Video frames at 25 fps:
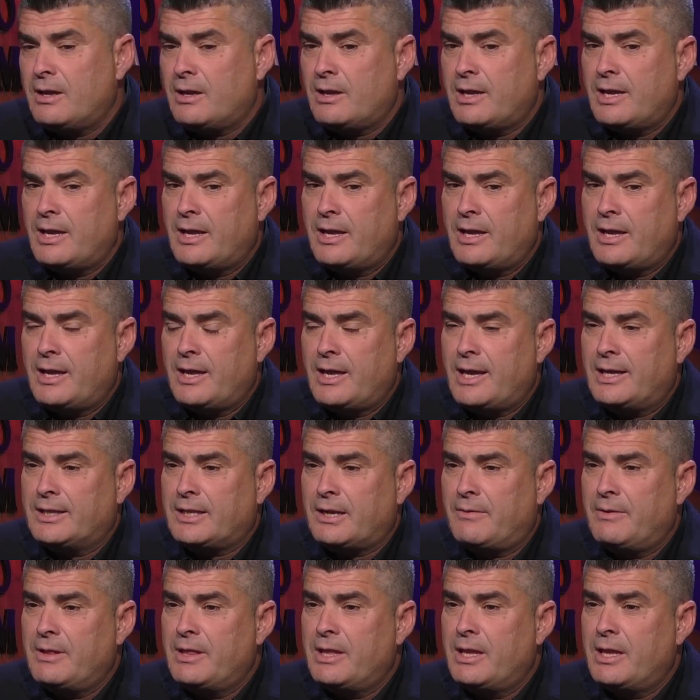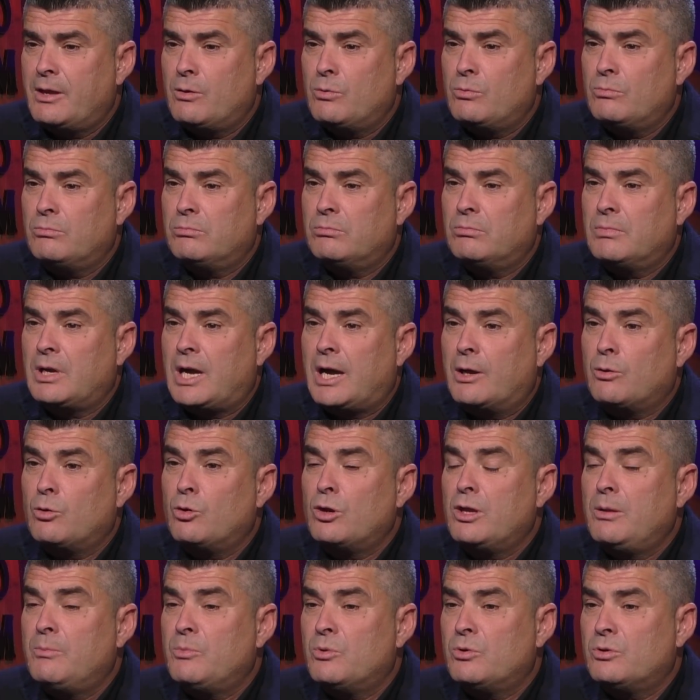eh, a través de un
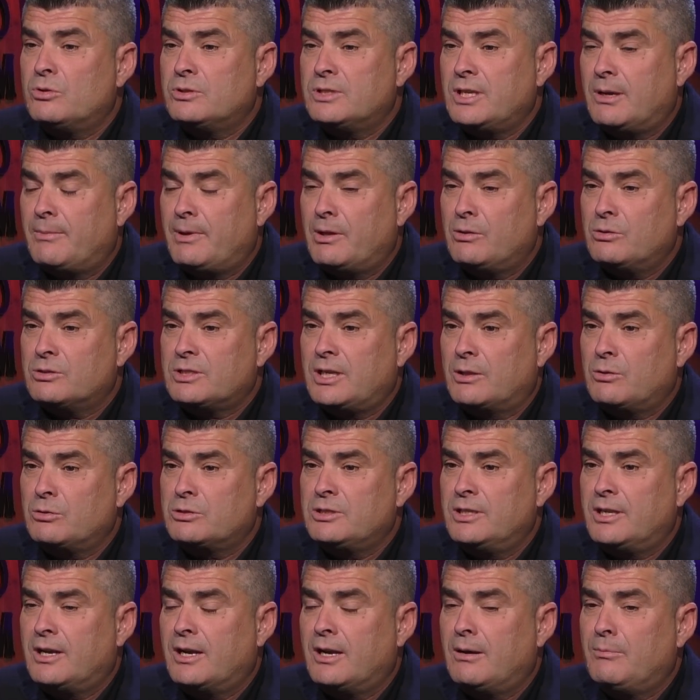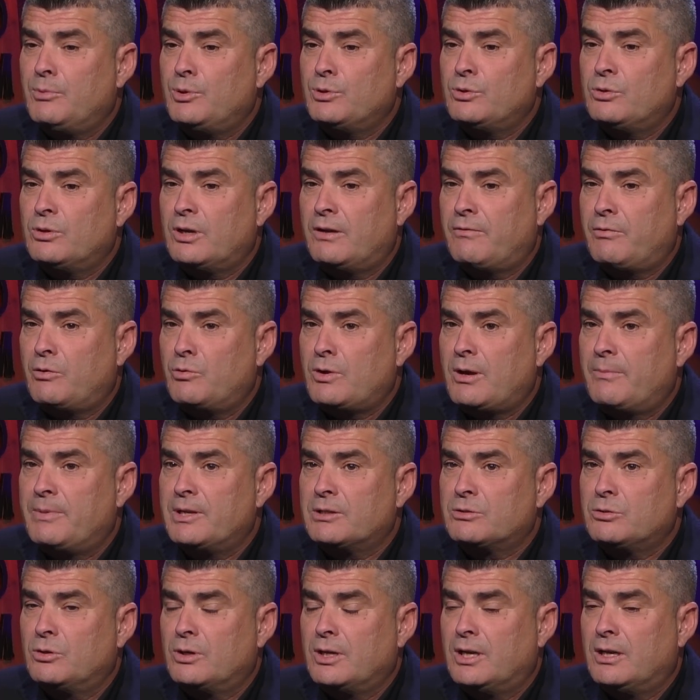anónimo llamado Satoshi Nakamoto, que fue una
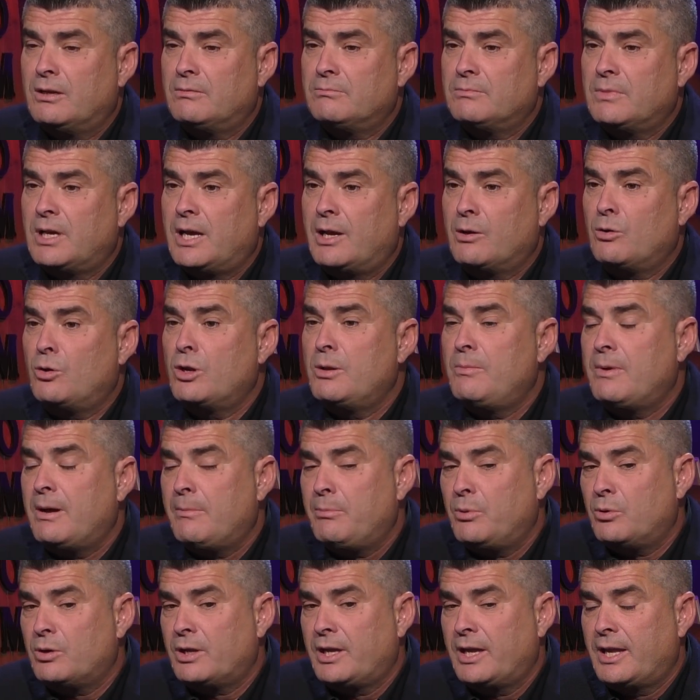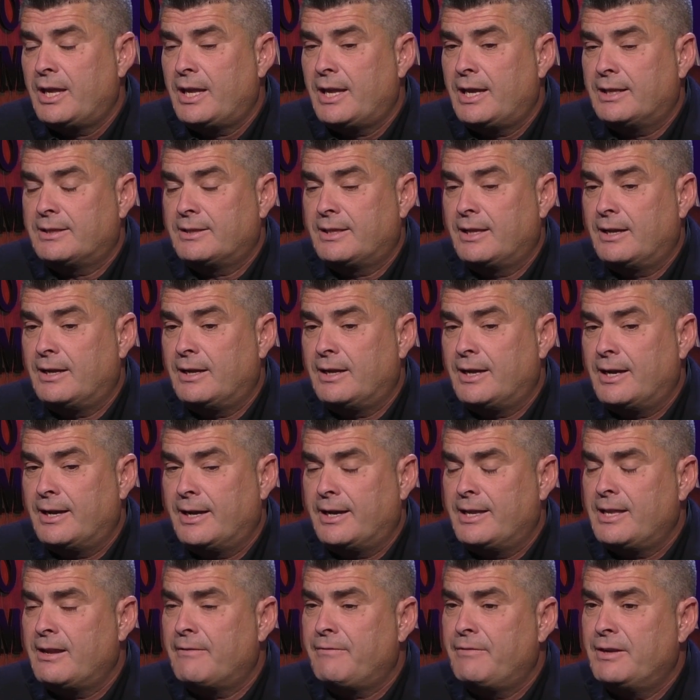persona anónima porque hasta
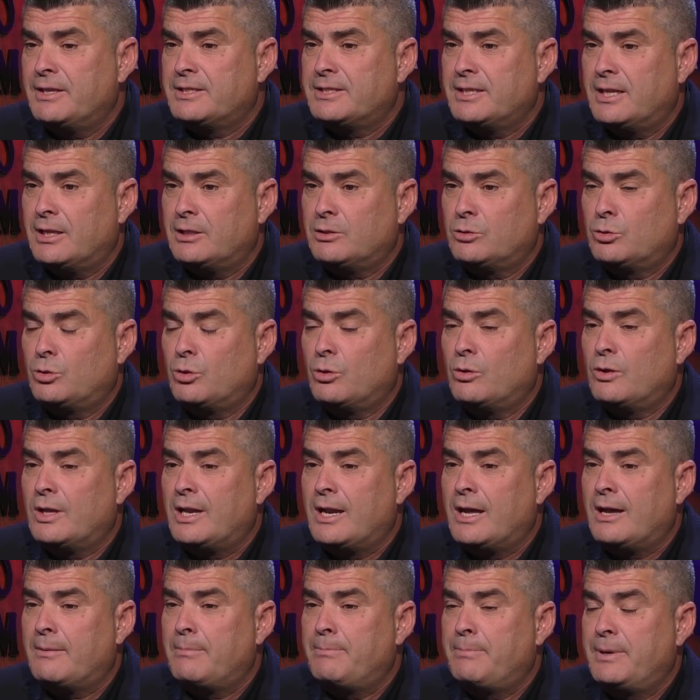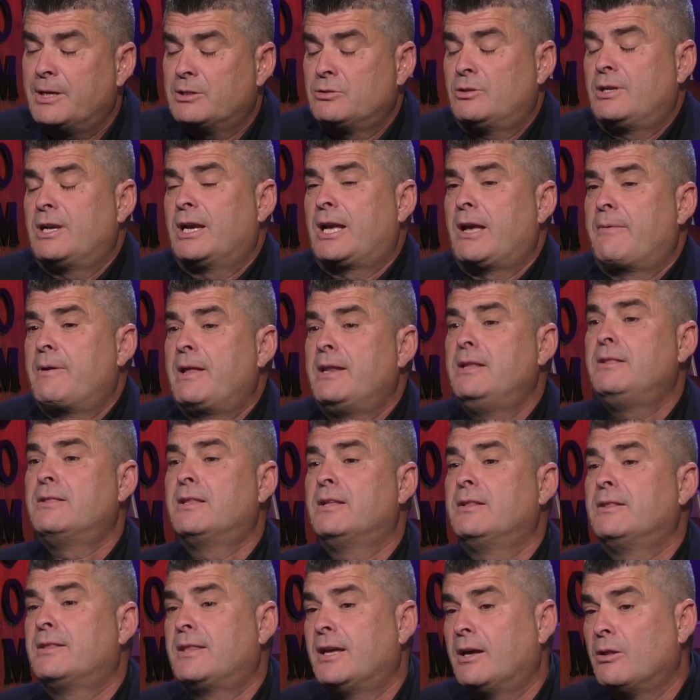aquella fecha todas las personas que habían
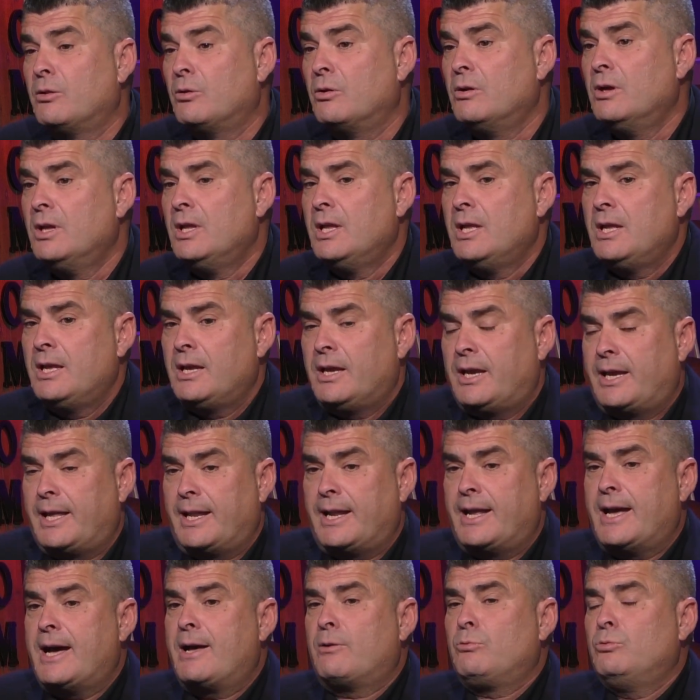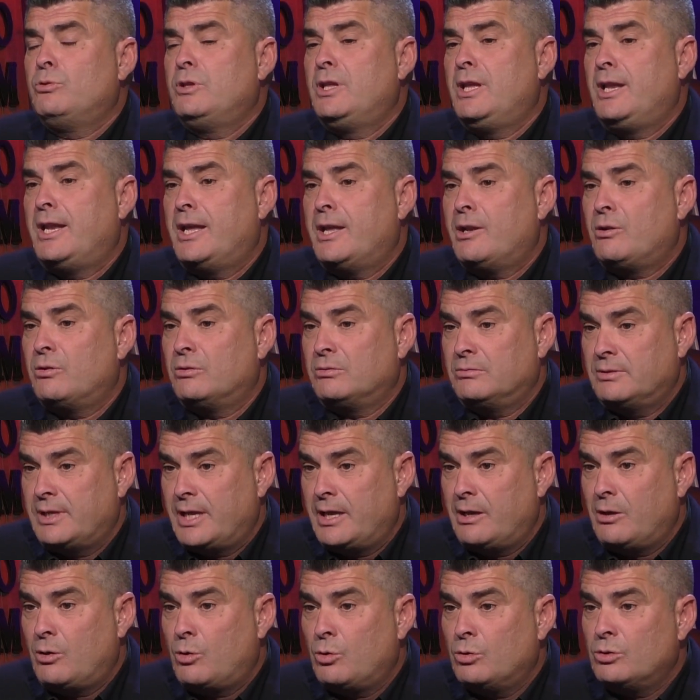intentado crear un dinero
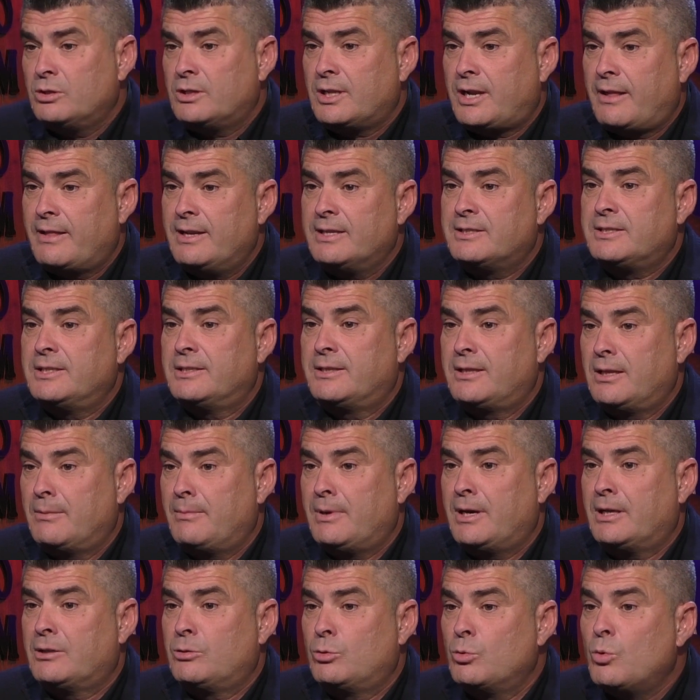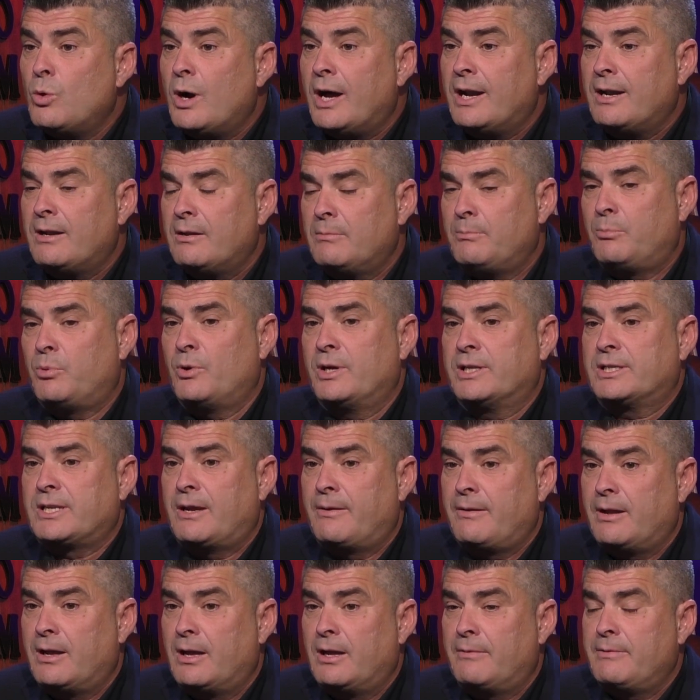en contra del sistema actual, pues
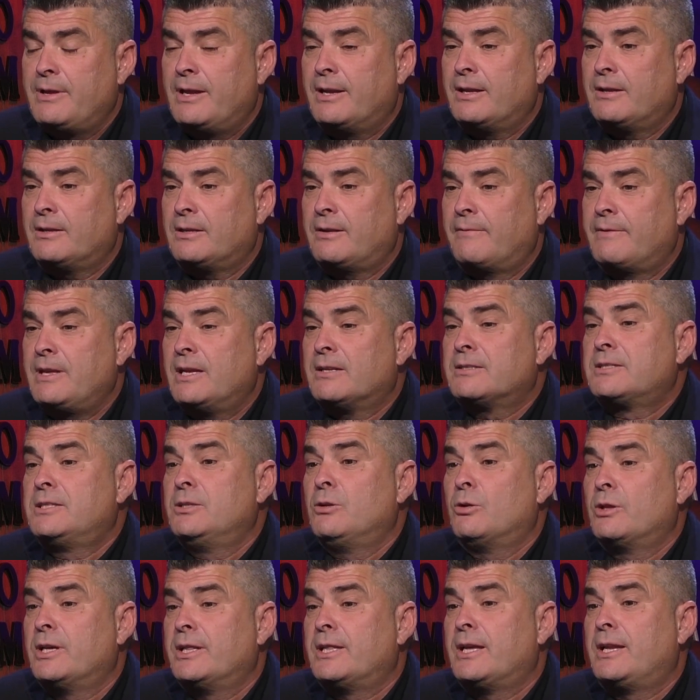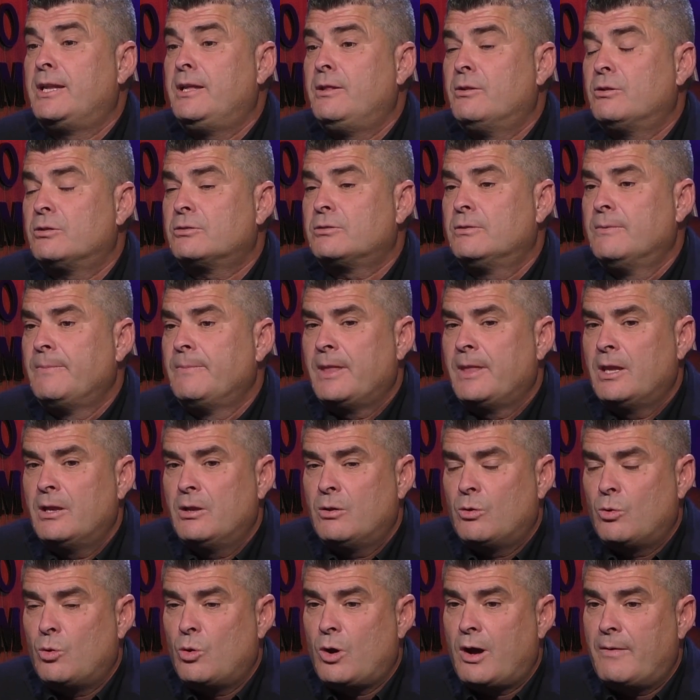habían, habían sido detenidos
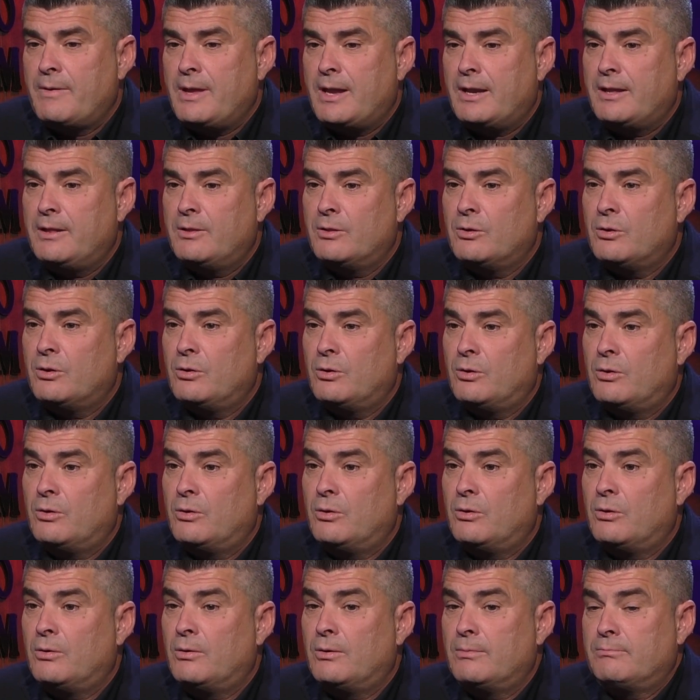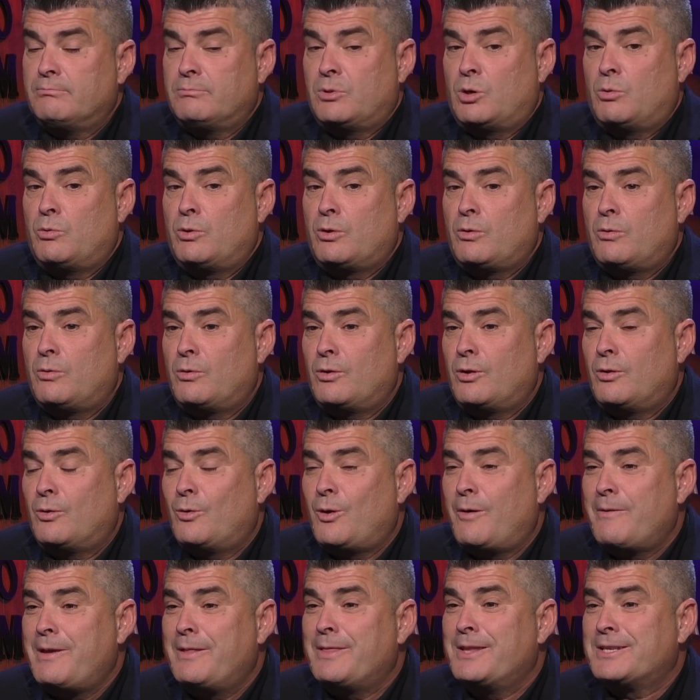o habían ido bueno, o,
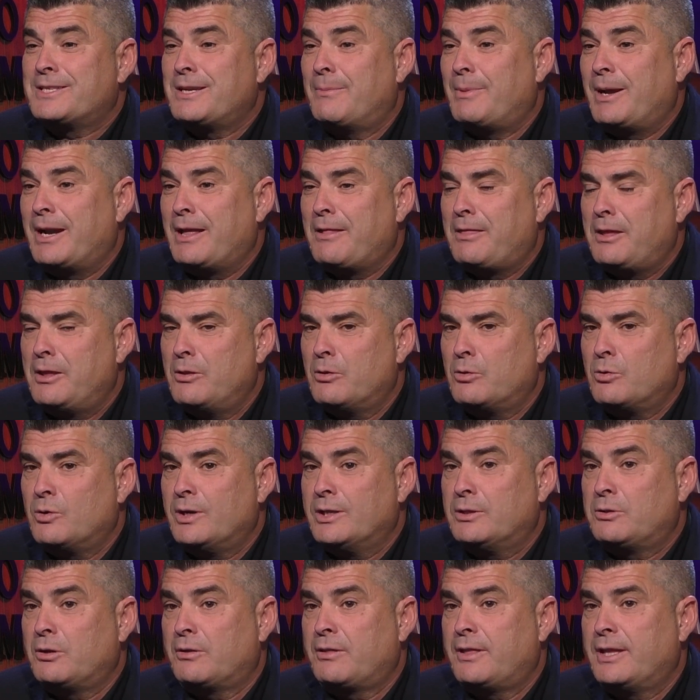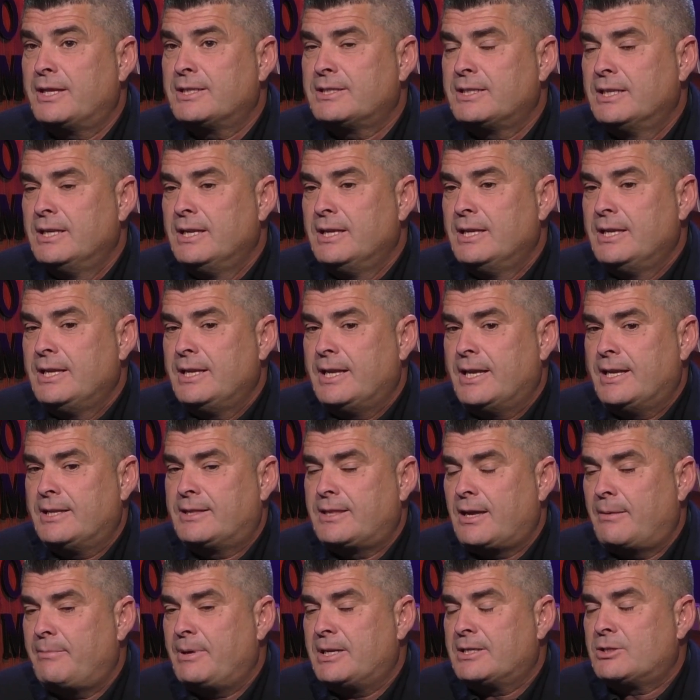habían desaparecido. ¿no? Entonces,
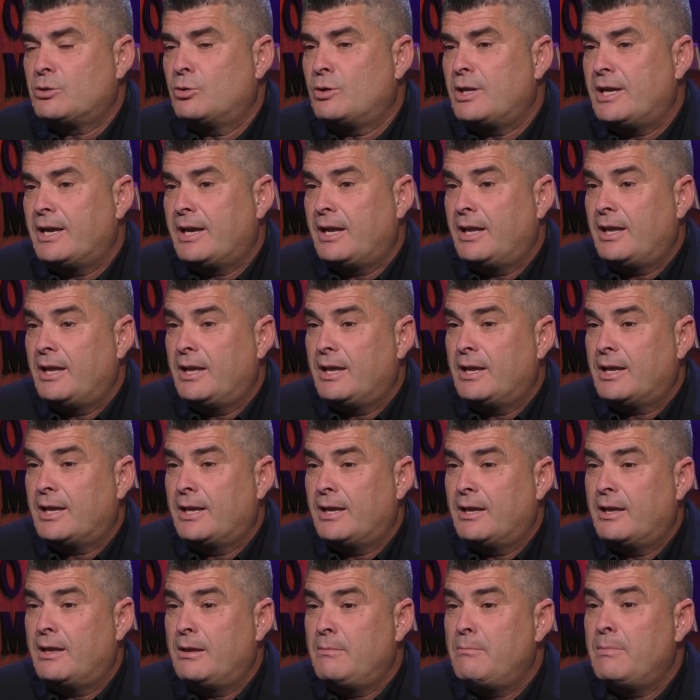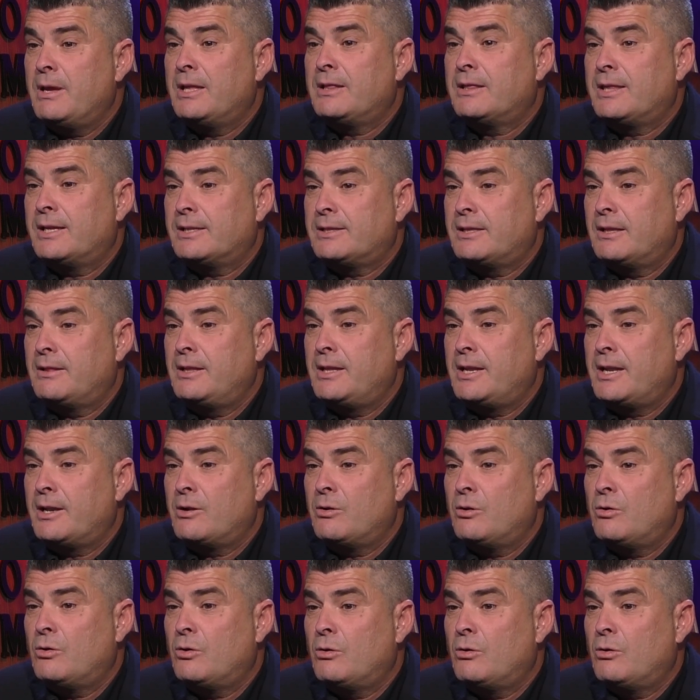esta persona que, inventa este dinero